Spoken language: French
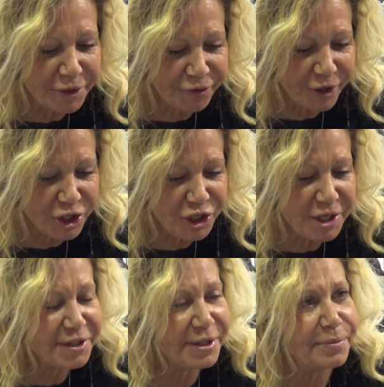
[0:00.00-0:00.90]

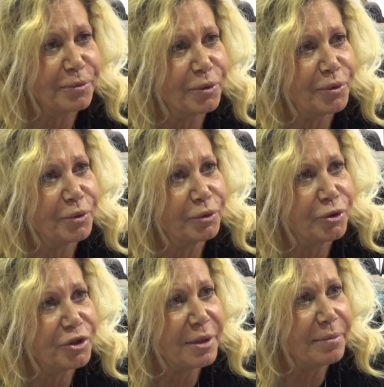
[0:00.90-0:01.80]
fragile, c'est mon
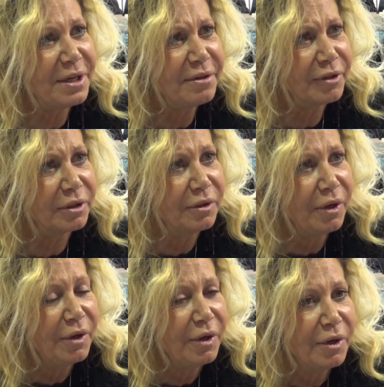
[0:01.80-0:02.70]
deuxième livre.
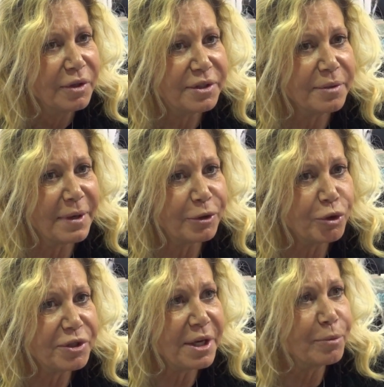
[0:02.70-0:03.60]
C'est ma
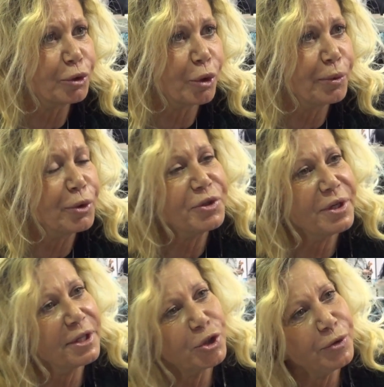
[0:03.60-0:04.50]
deuxième autobio,
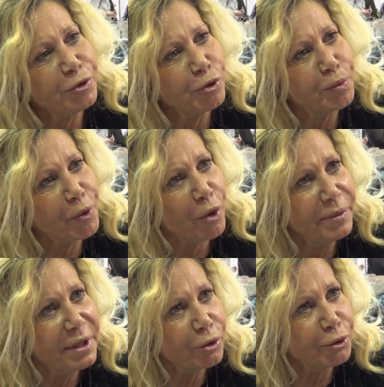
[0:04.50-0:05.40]
c'est la suite du
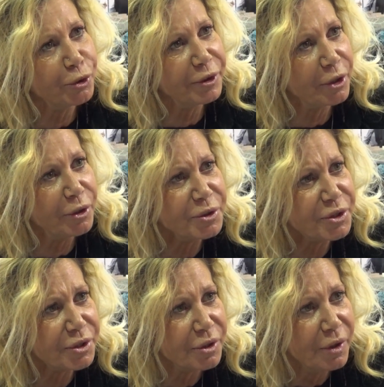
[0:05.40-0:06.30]
premier Retour
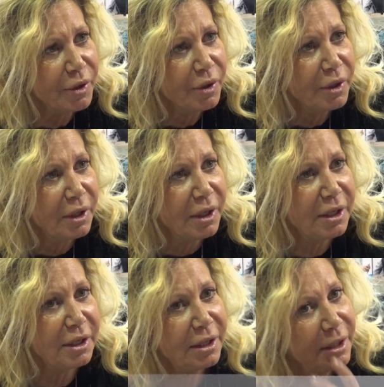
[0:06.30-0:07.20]
d'errance.
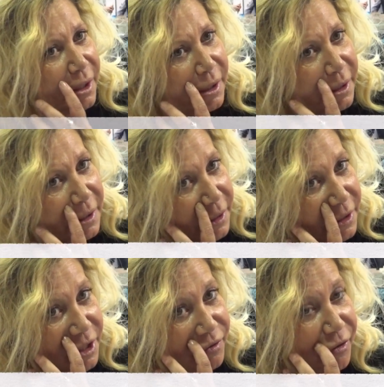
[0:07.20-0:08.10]
Et
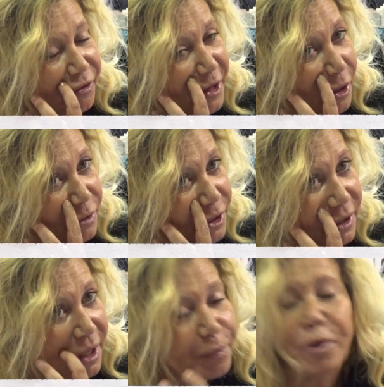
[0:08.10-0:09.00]
j'avais fait, comme
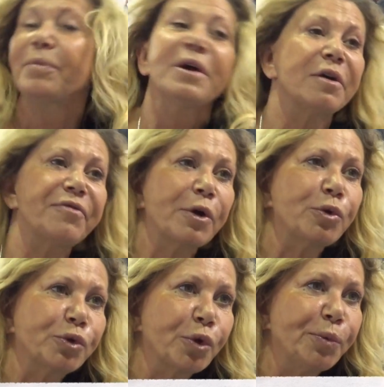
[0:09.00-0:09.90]
j'étais la première à faire
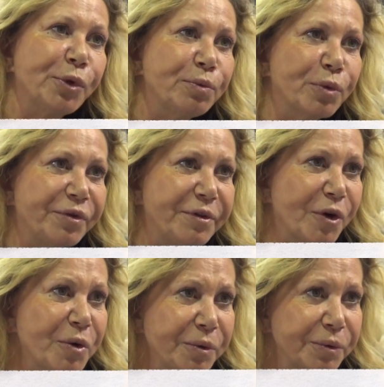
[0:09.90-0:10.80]
une autobio de mon vivant,